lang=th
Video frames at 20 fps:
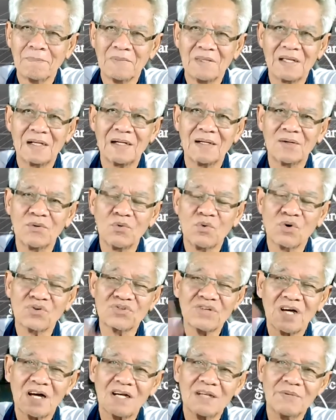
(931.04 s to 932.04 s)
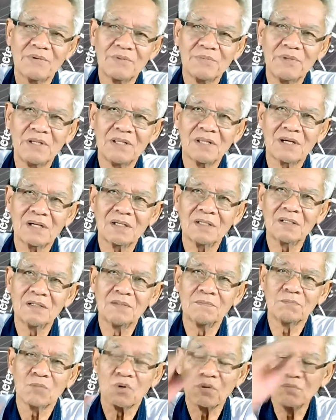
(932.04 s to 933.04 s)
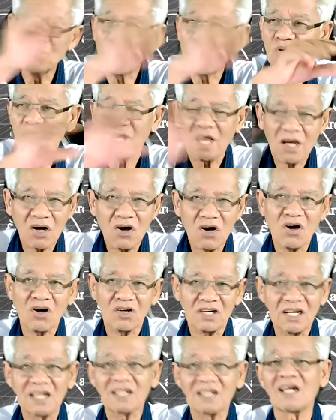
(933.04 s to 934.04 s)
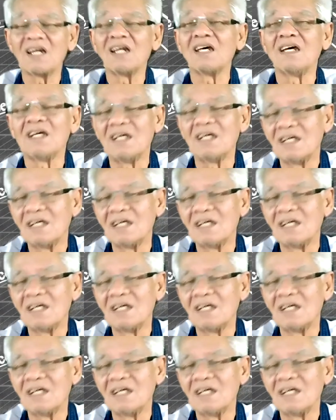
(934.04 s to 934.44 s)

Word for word: เนี่ยงวงช้างนี่มันมีทั้งบนบกและก็ในทะเล